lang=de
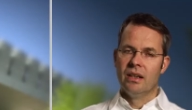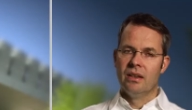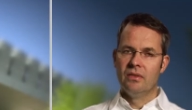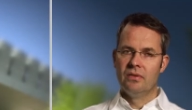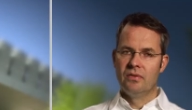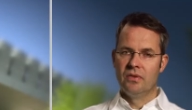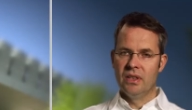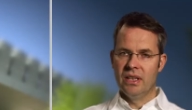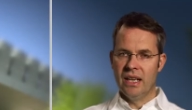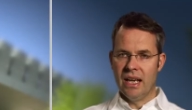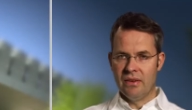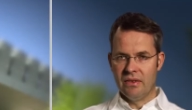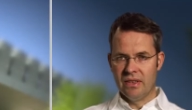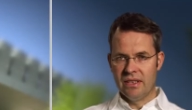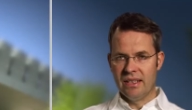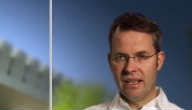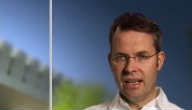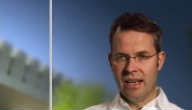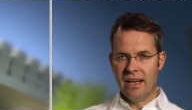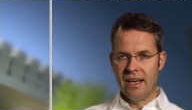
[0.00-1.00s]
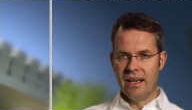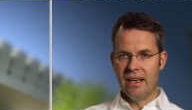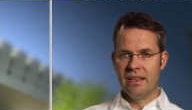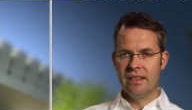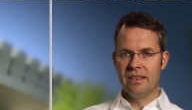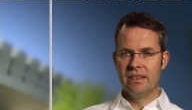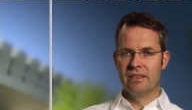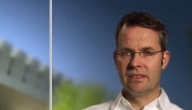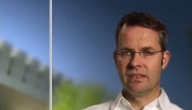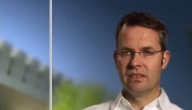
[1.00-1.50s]
Für die RWTH
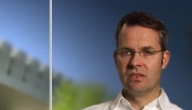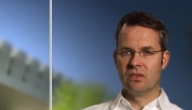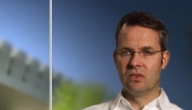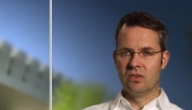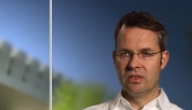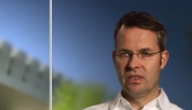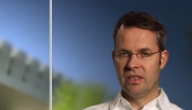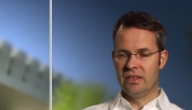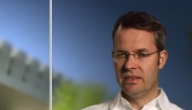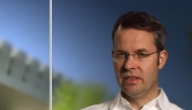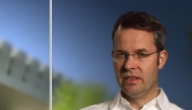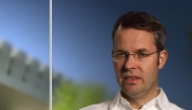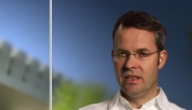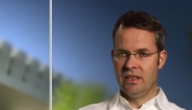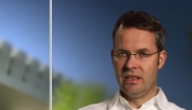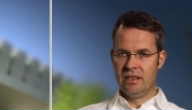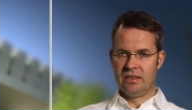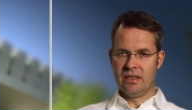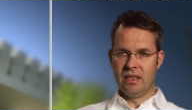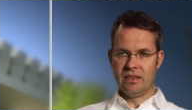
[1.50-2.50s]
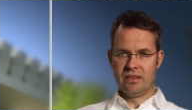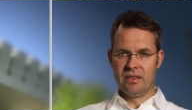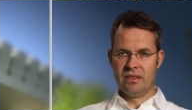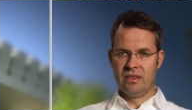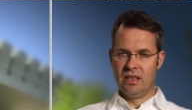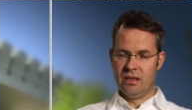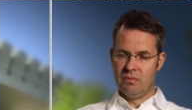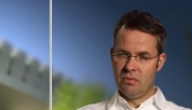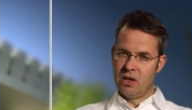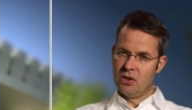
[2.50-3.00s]
ist grundsätzlich ja das ganze
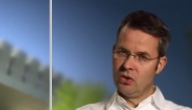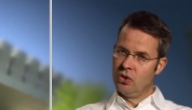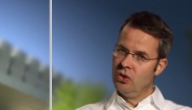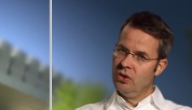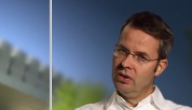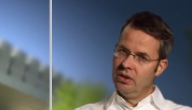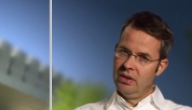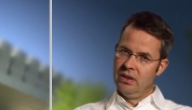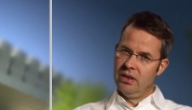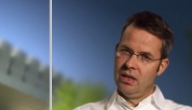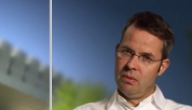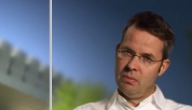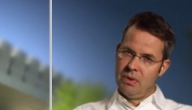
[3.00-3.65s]
Thema Gründen,